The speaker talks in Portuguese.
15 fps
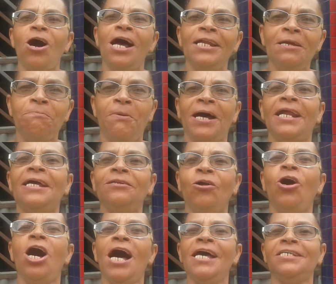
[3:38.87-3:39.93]
olhe para
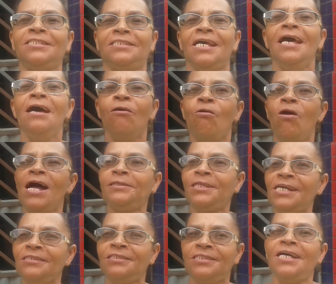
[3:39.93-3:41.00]
nós com
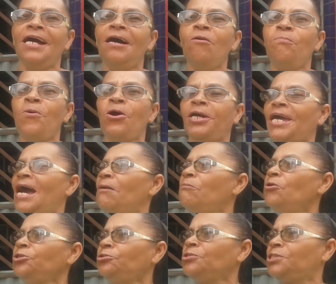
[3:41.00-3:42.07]
atenção, porque há
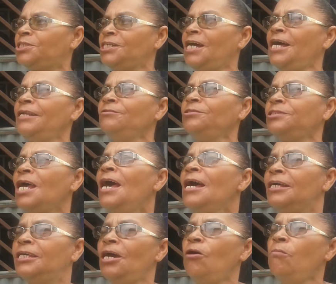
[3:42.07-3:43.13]
muitos anos
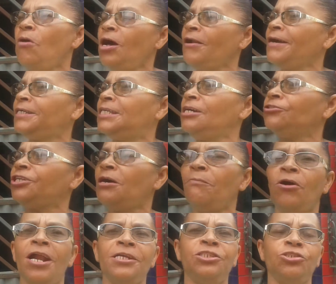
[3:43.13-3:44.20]
que eu moro aqui, eu já
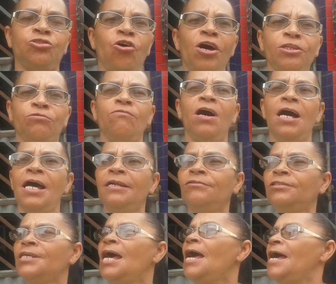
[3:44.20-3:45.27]
moro há 18
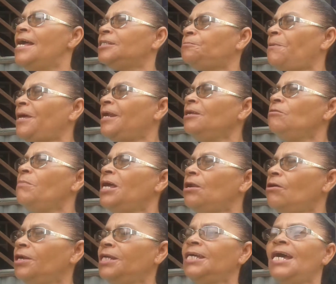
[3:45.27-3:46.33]
anos esperando
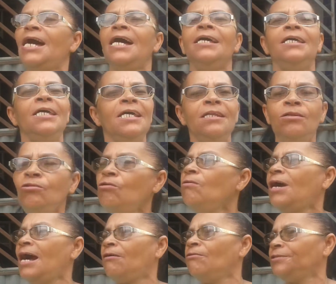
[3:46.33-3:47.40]
melhoria e
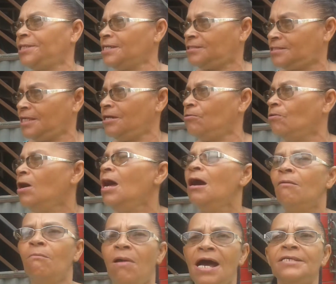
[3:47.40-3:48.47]
nunca aconteceu. E
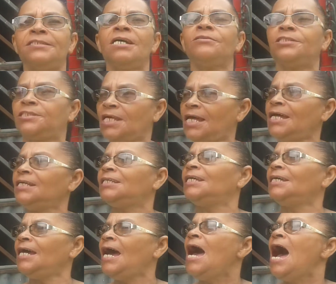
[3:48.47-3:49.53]
nada Mas feito. eu sei
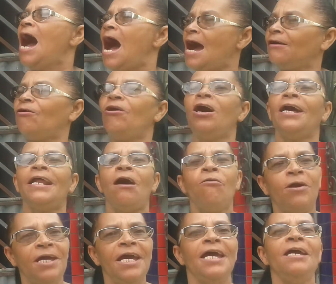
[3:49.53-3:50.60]
que agora
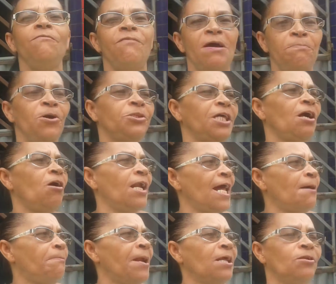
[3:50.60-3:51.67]
alguém vai poder
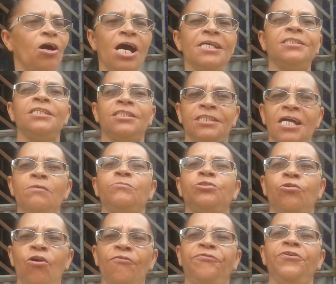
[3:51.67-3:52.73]
olhar para nós,
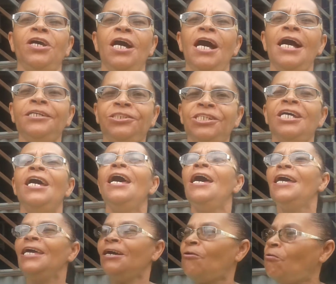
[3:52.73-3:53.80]
estamos confiantes
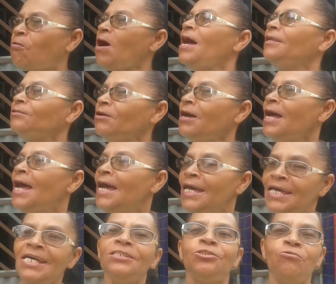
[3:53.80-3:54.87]
e quando
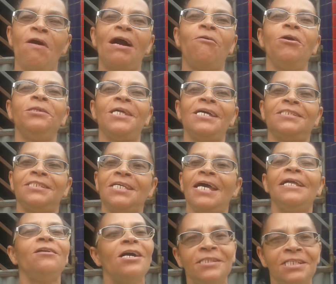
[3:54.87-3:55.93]
isso
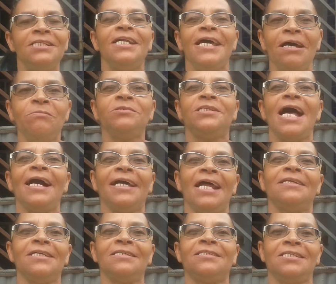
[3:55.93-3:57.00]
acontecer, nós iremos
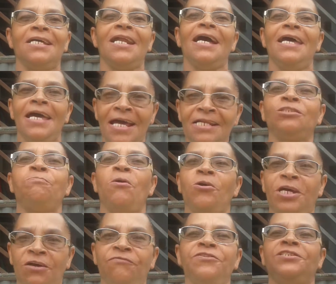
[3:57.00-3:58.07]
agradecer a eles
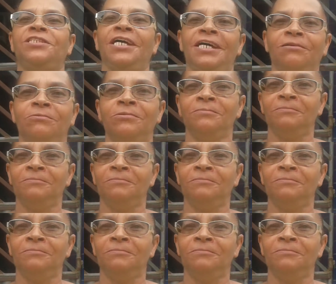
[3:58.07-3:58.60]
porque fizeram.